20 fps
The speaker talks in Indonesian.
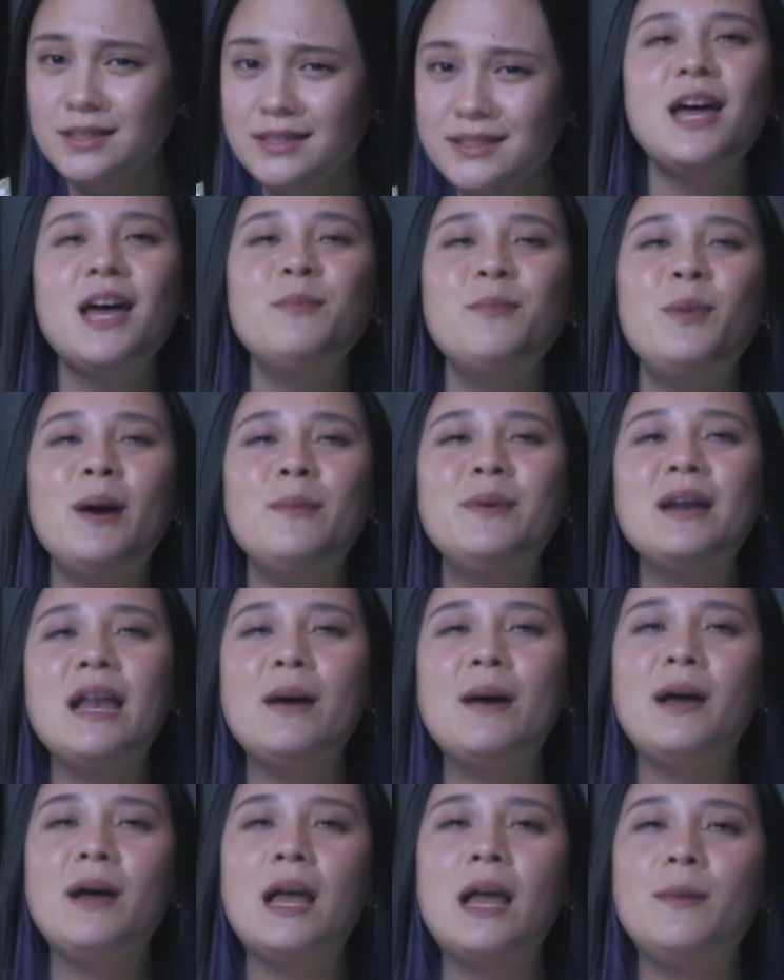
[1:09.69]
Tanpa
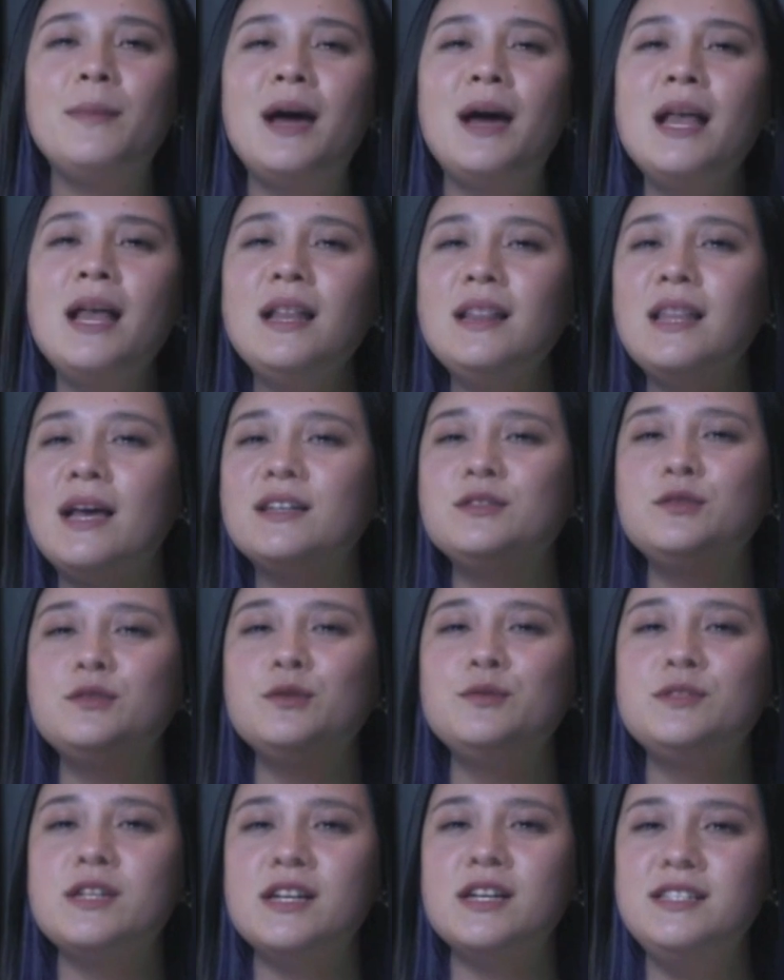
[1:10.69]
berlama-lama,
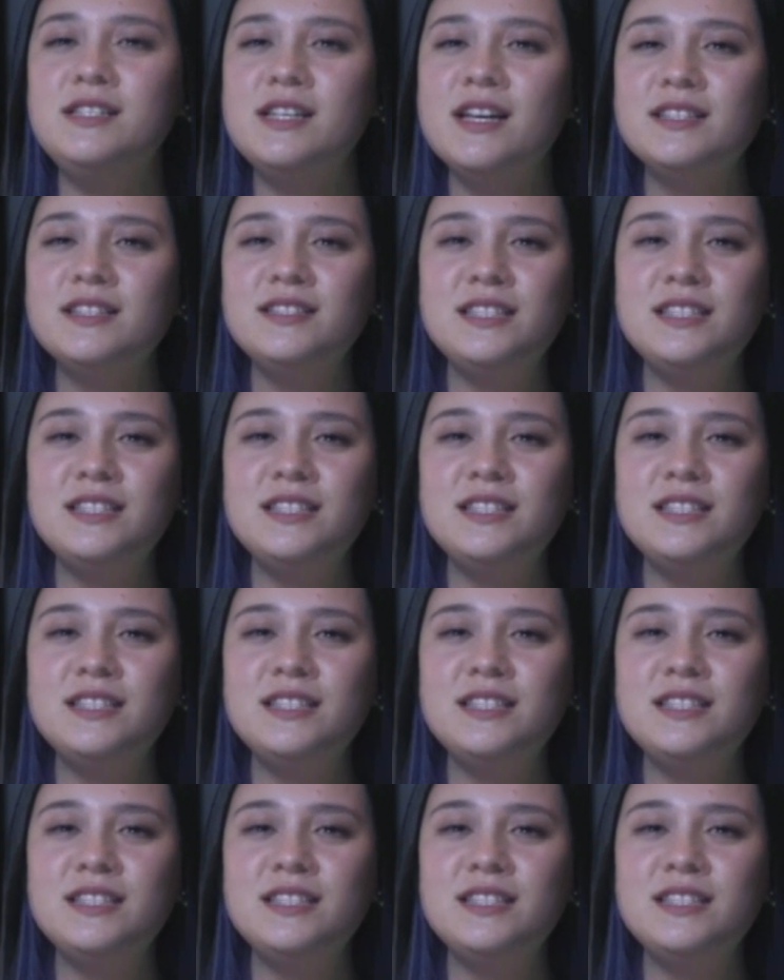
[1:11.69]
langsung saja